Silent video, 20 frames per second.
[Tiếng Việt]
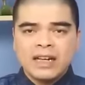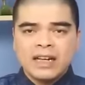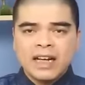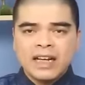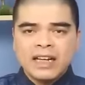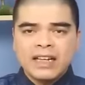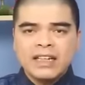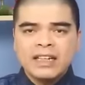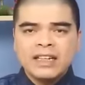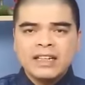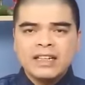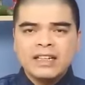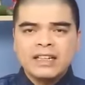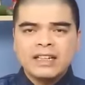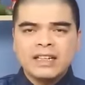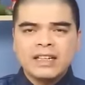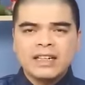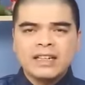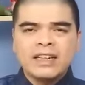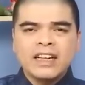ngay khi
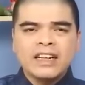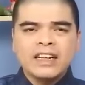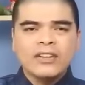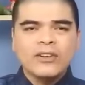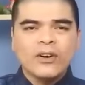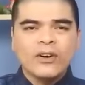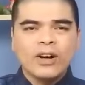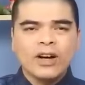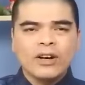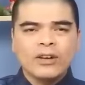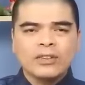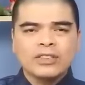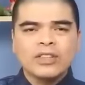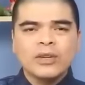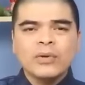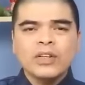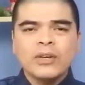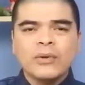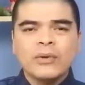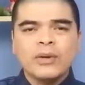cái cây đó có
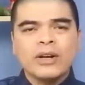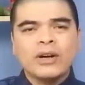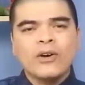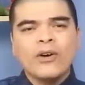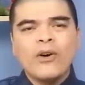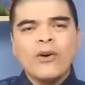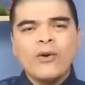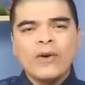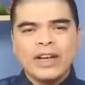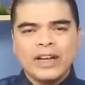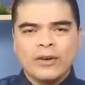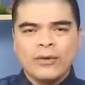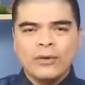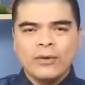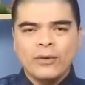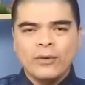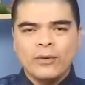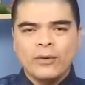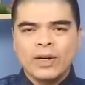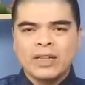dấu hiệu khô
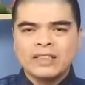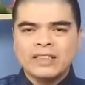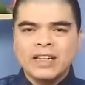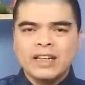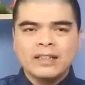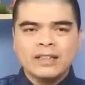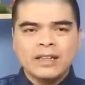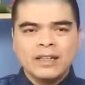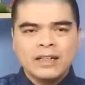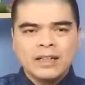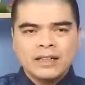héo hoặc là chết